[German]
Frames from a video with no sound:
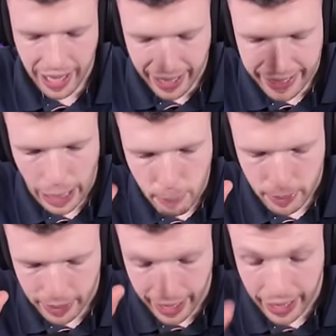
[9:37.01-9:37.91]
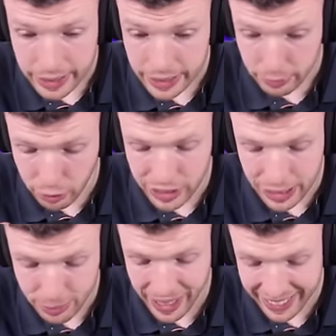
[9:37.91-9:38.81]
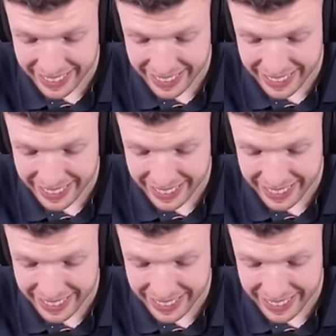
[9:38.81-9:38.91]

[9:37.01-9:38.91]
Ich habe, ehrlich, vor diesem Deck,